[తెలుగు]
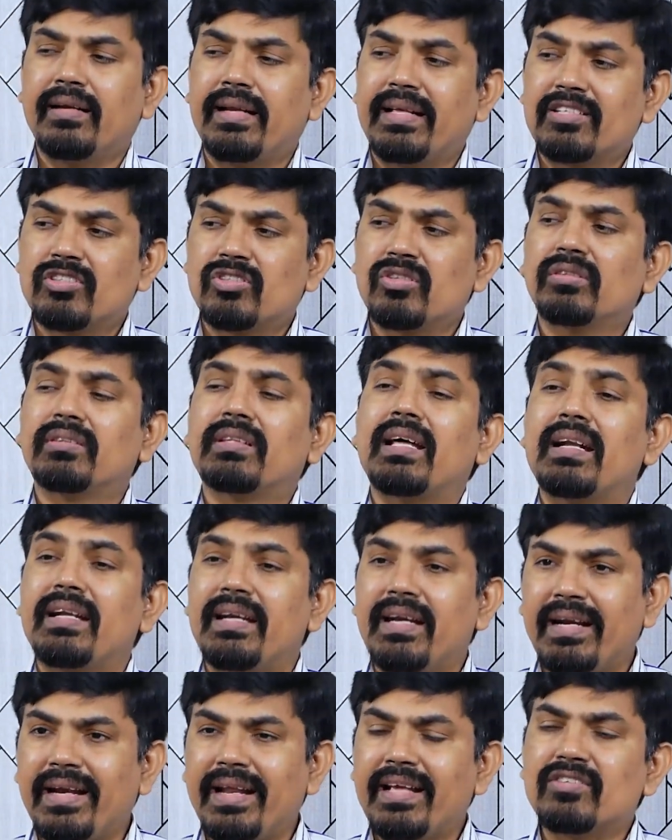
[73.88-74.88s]
నెక్స్ట్
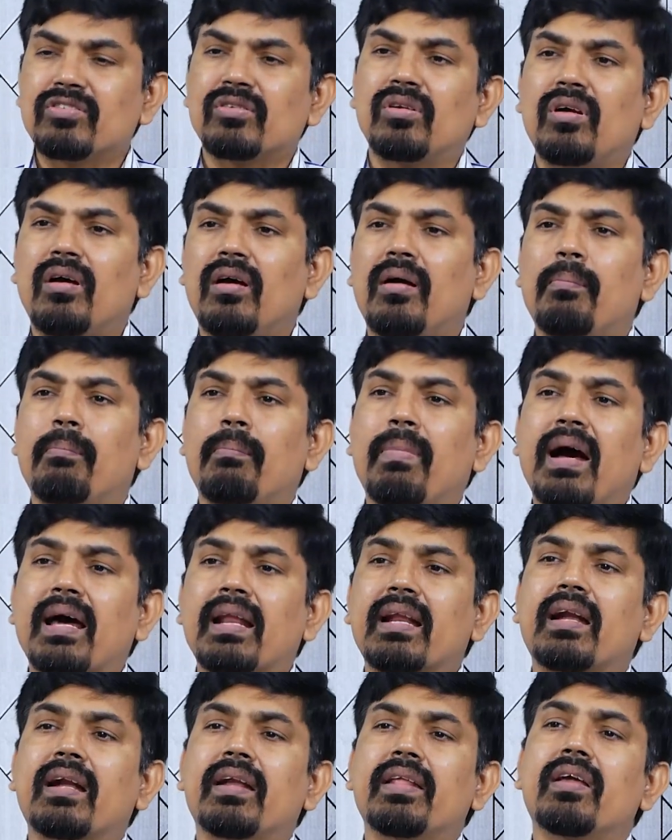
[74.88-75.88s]
థర్టీ డేస్లో
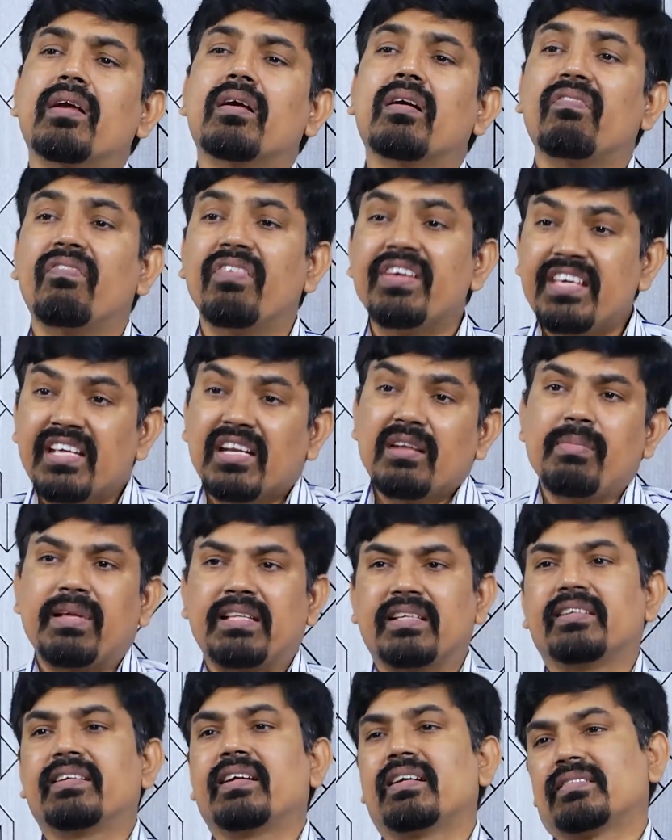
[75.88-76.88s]
మార్కెట్ యొక్క ఫియర్ని
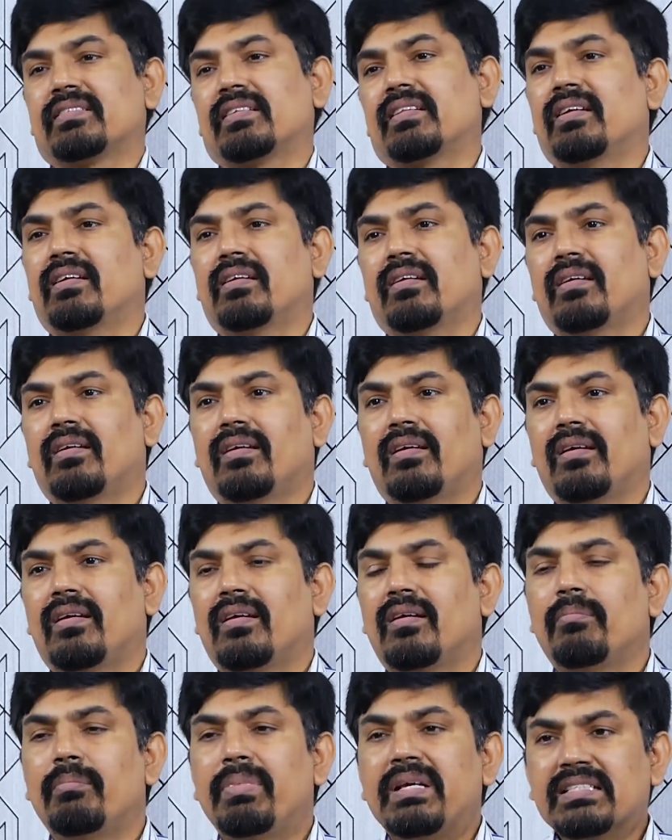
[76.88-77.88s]
మెజర్ చేస్తుంది hmm.
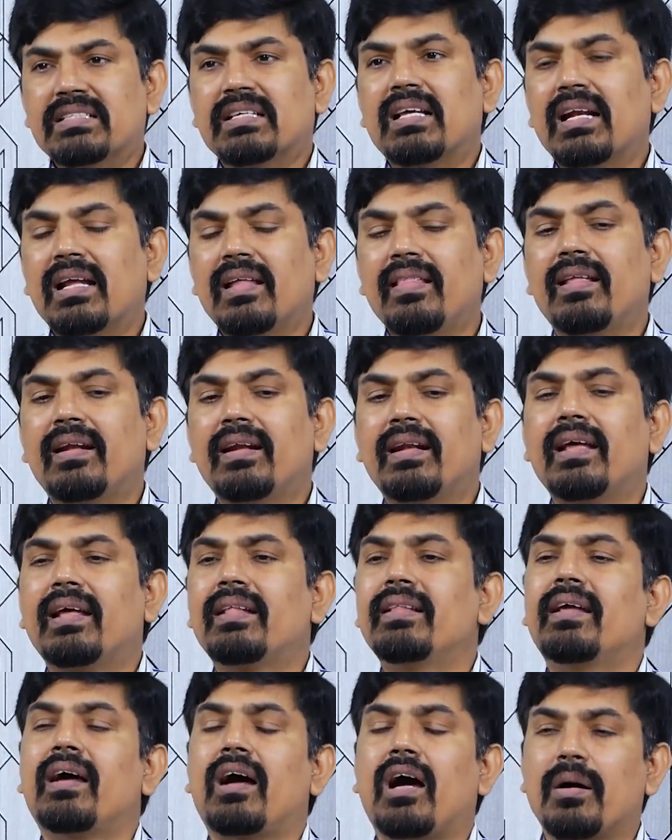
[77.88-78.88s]
బేసికల్గా ఏంటంటే
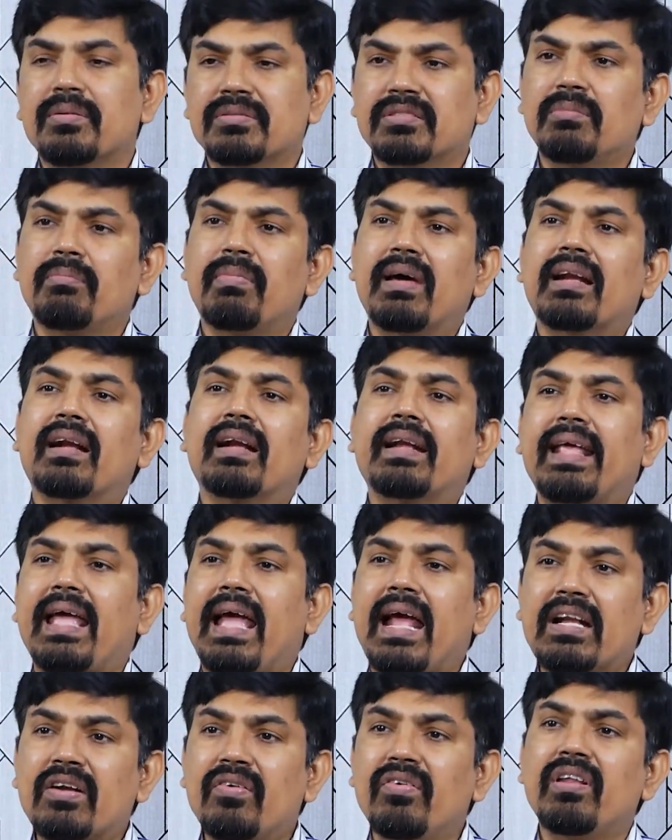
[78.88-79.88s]
అది ఆప్షన్ మార్కెట్
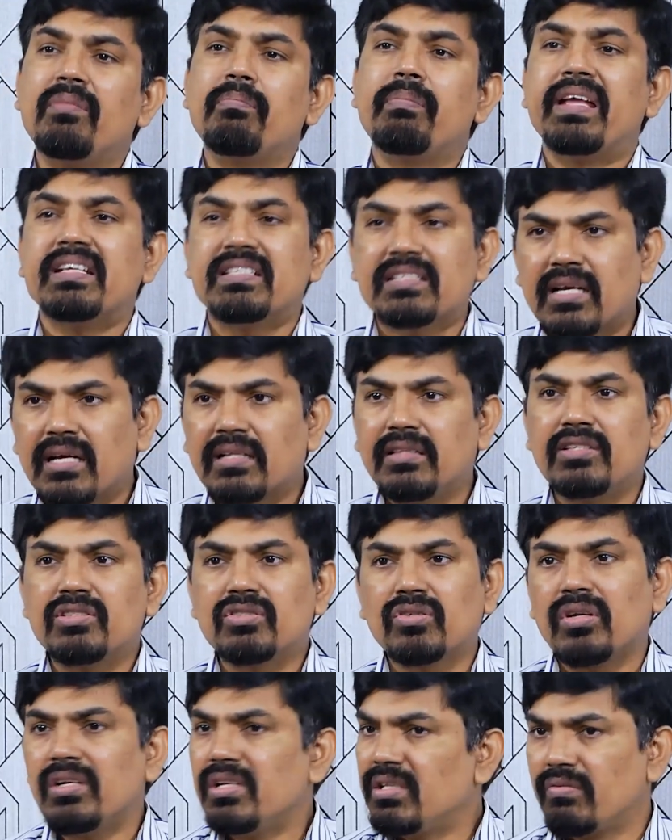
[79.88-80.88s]
యాక్టివిటీ బేస్గా
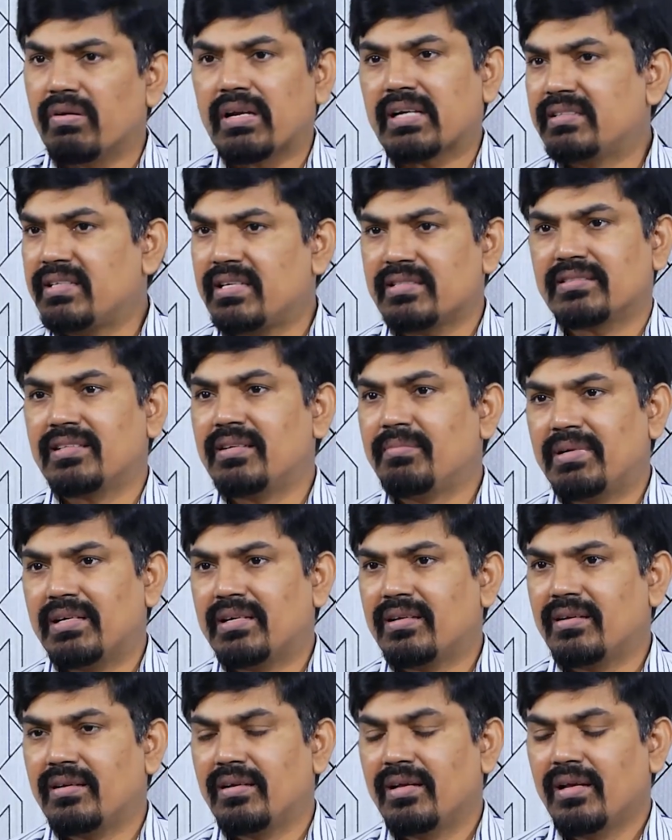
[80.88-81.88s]
తీసుకొని ఇది వర్క్ చేస్తుంది
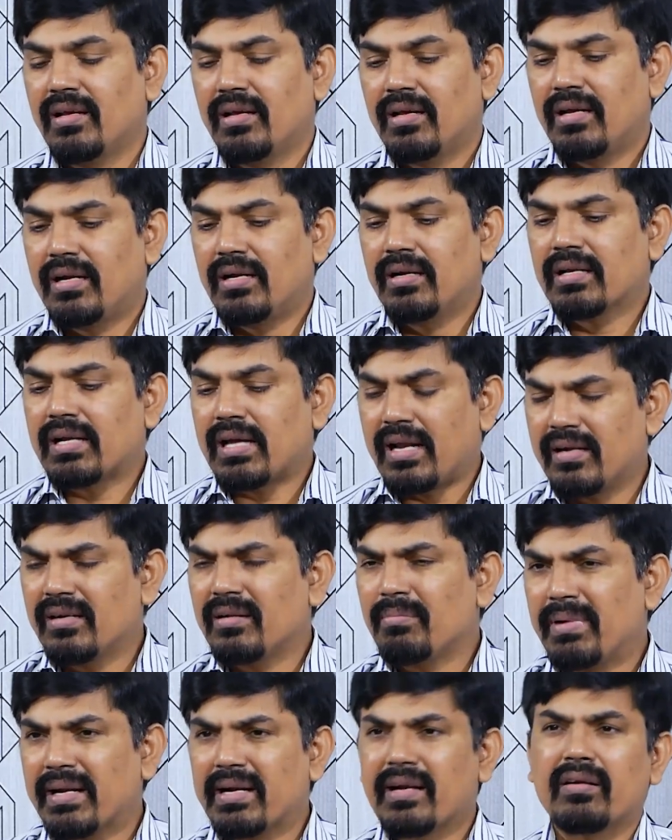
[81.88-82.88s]
అనమాట అండ్
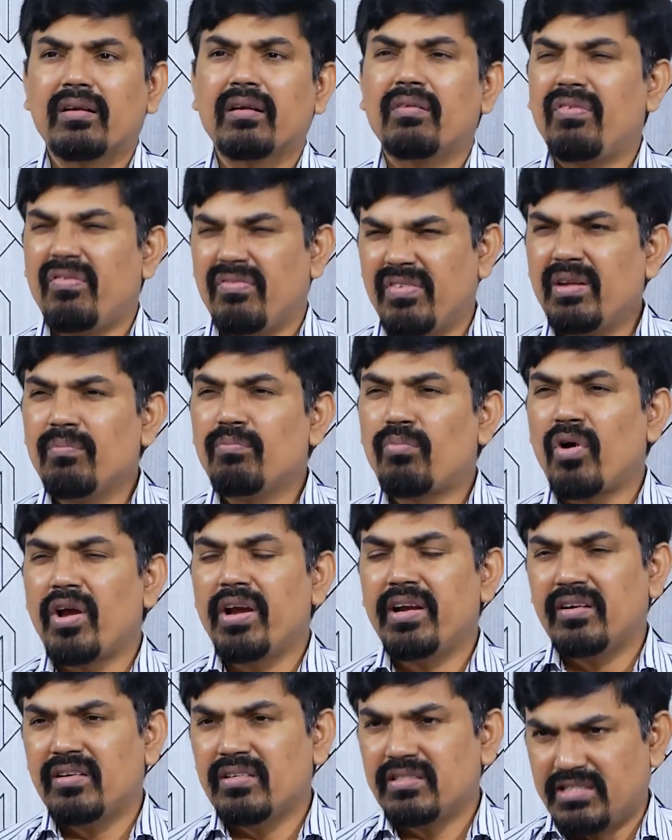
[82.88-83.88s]
కరెంట్ మార్కెట్లో ఫిఫ్టీన్
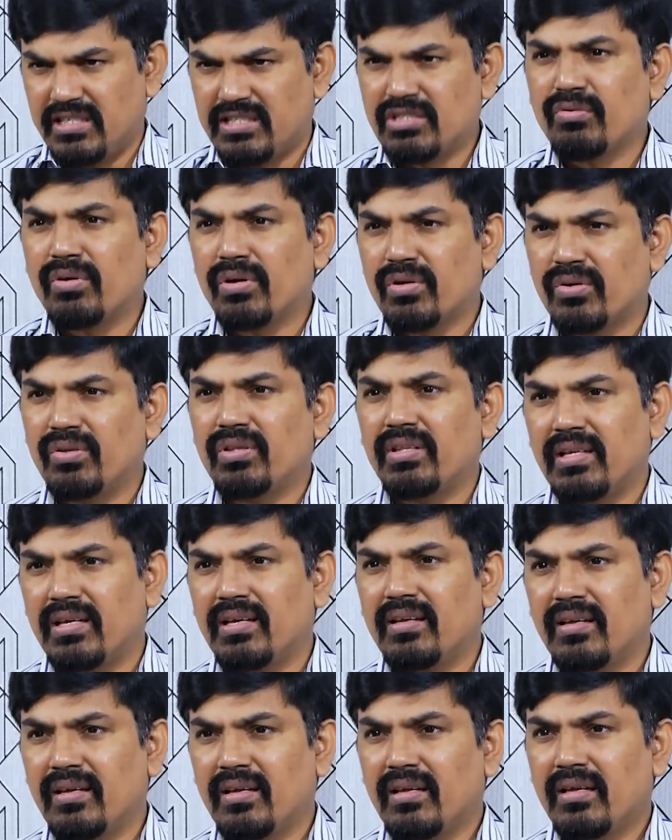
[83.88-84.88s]
పాయింట్ సిక్స్ వరకు ఉంది
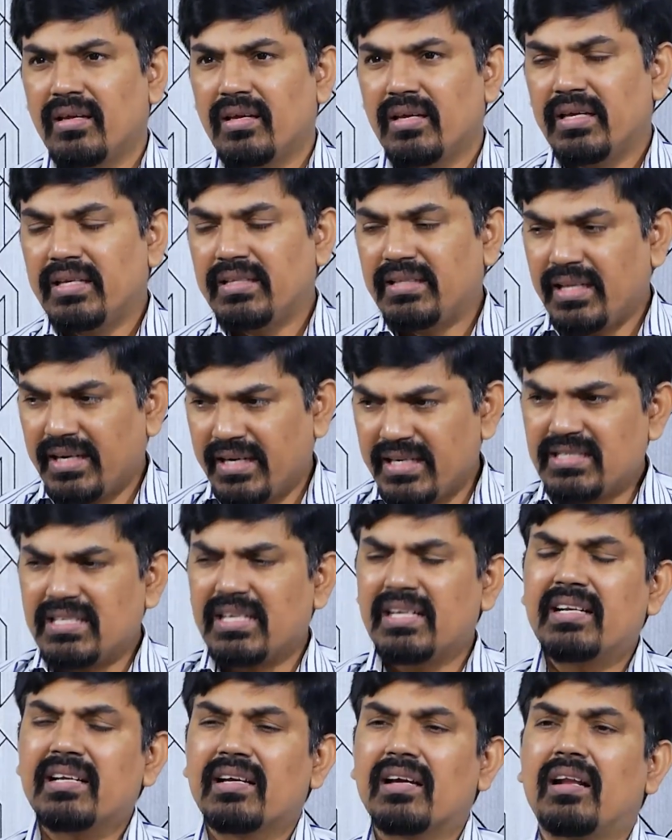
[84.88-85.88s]
hmm. ఇది
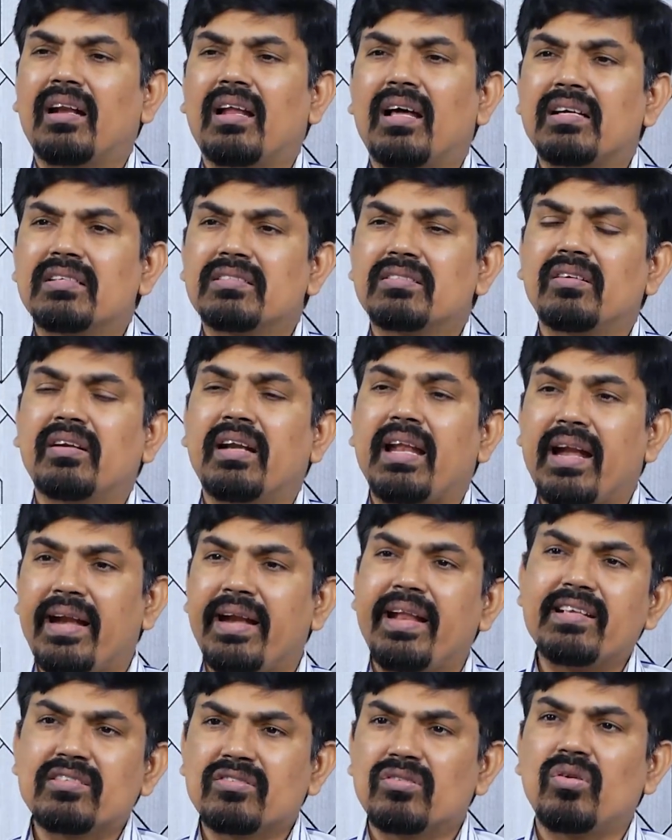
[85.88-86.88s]
రీసెంట్గా లాస్ట్ టెన్
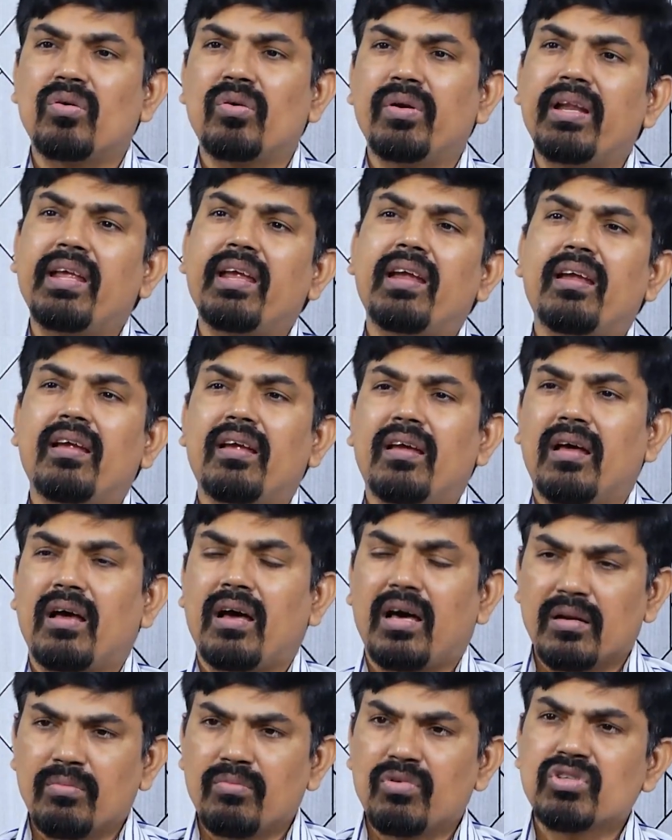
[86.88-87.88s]
డేస్లోనే
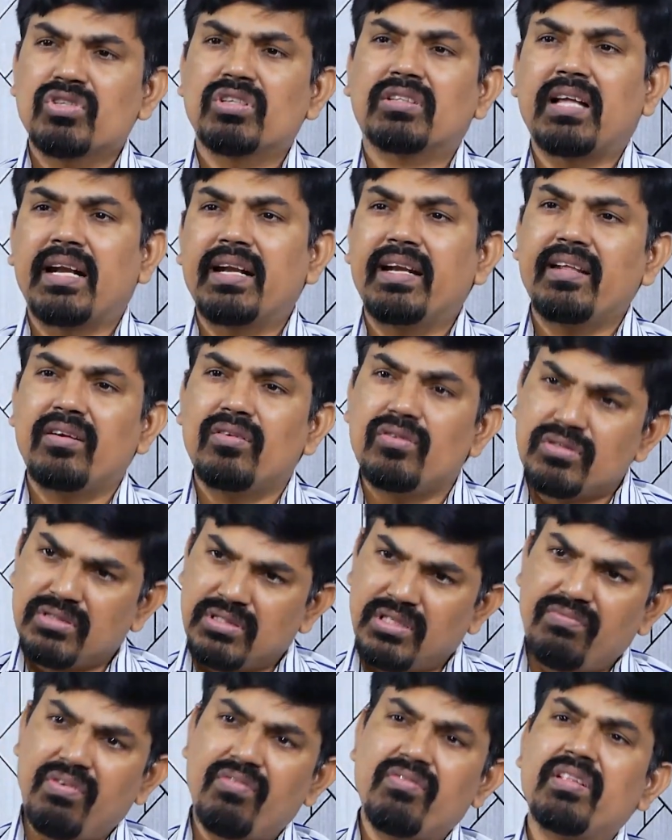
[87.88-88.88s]
ఆల్మోస్ట్ థర్టీ
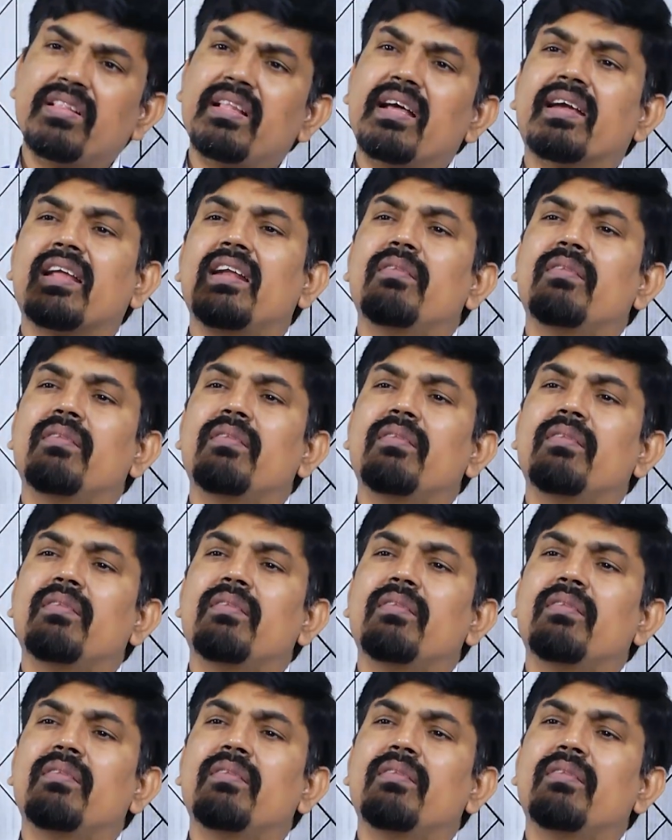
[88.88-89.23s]
నుంచి ఫిఫ్టీన్ దాకా